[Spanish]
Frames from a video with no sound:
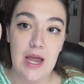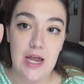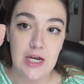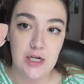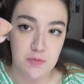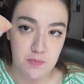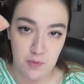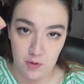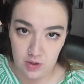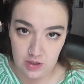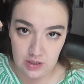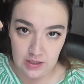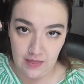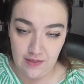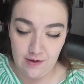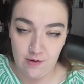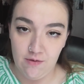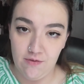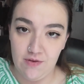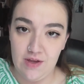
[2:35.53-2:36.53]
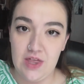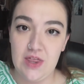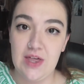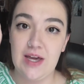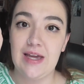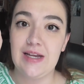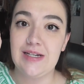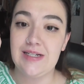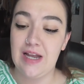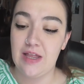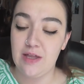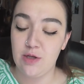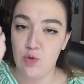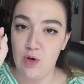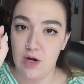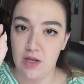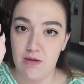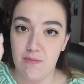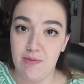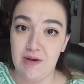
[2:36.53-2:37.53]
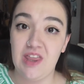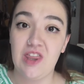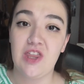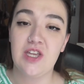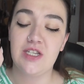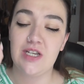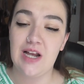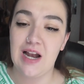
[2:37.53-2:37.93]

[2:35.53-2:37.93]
esponjita de confianza que es la de Juar de Princess,